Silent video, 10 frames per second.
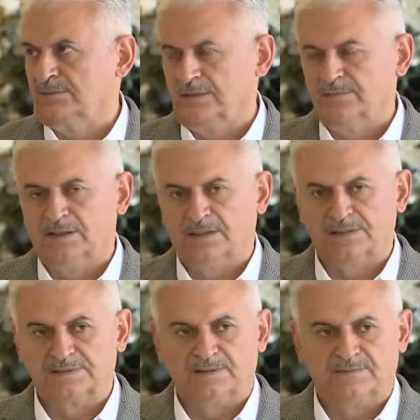Ama
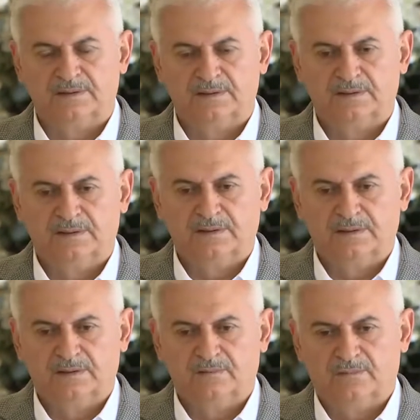maalesef
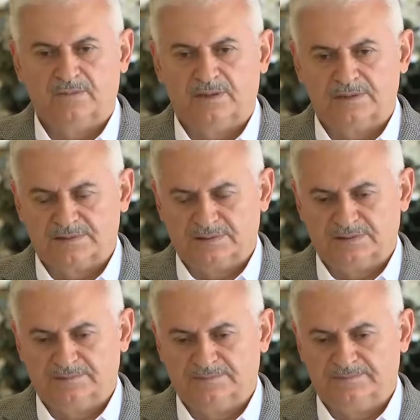
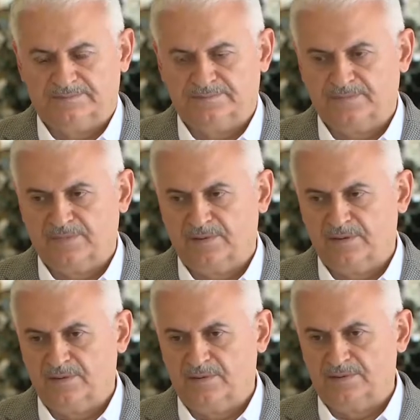bazı
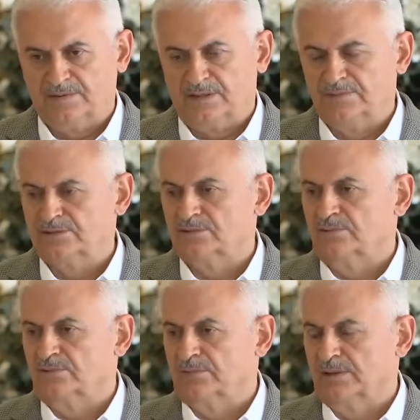gözlemci
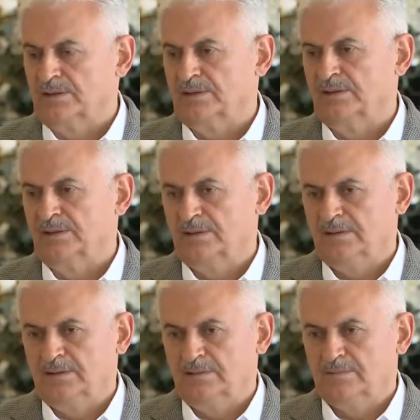grupları
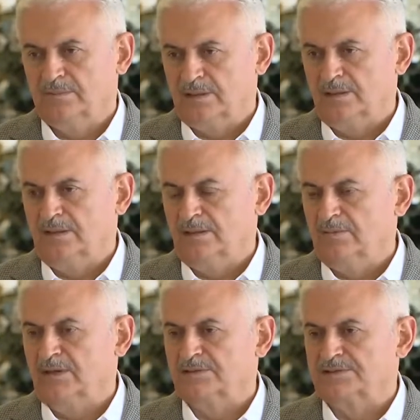belirli
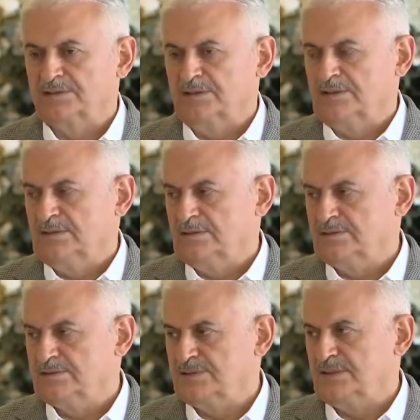marjinal
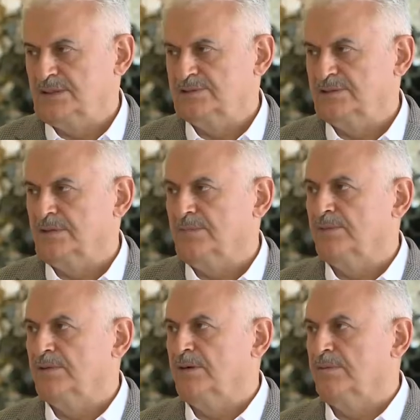siyasi
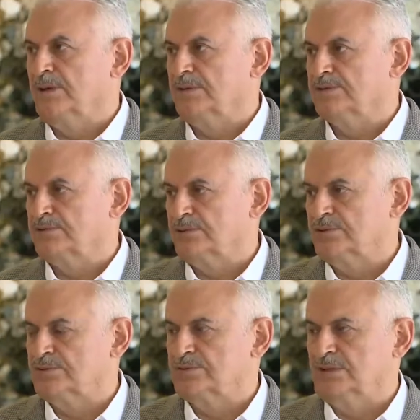yapılanmanın
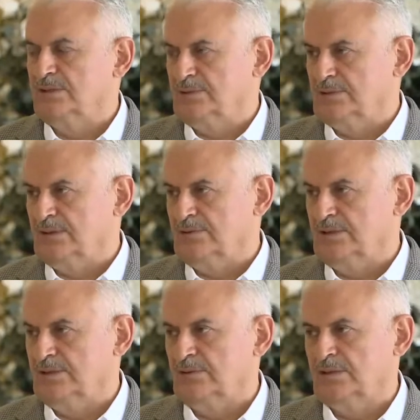sözcüsü gibi
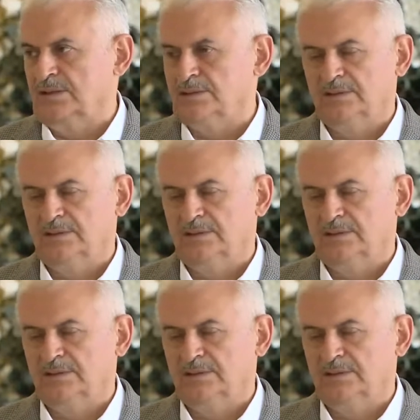davranıyorlar.